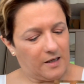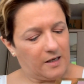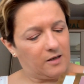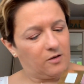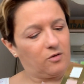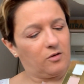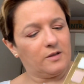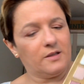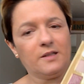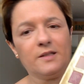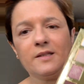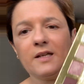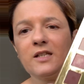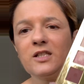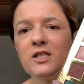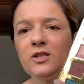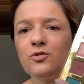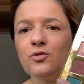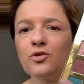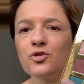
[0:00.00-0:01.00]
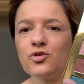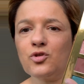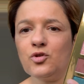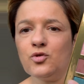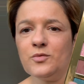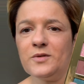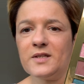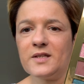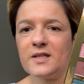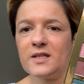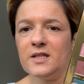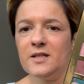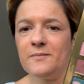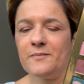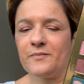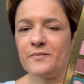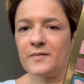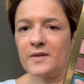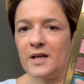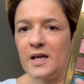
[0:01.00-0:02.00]
Alors, il s'agit de
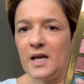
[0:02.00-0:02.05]
celui-ci.